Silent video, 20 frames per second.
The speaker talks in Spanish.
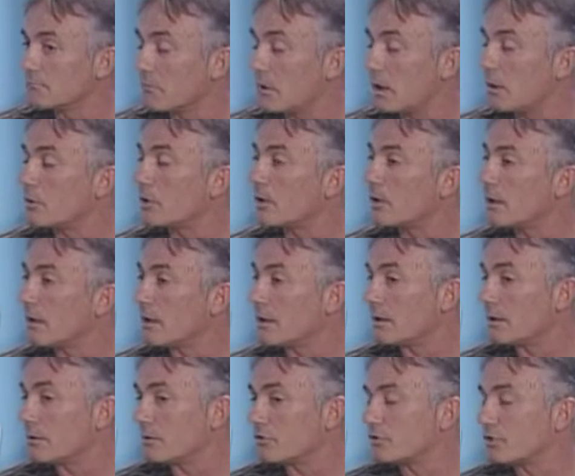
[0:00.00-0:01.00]
Hoy,
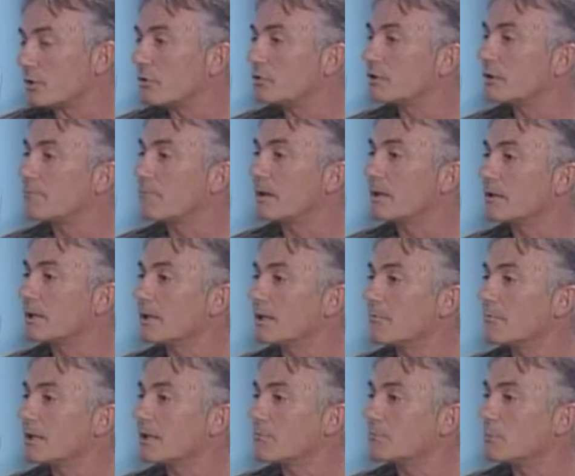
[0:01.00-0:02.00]
eh, no sé, hoy se practica
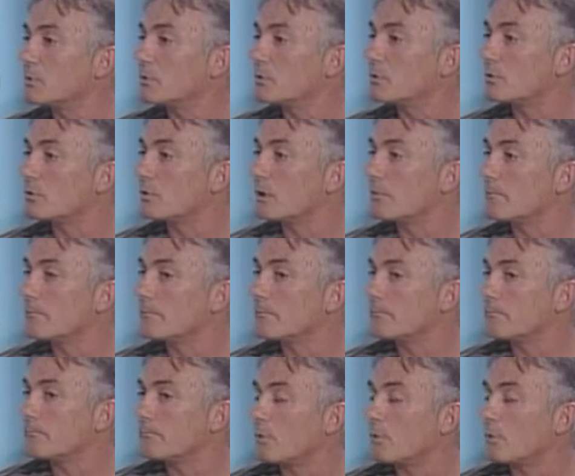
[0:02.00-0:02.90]
más por, em,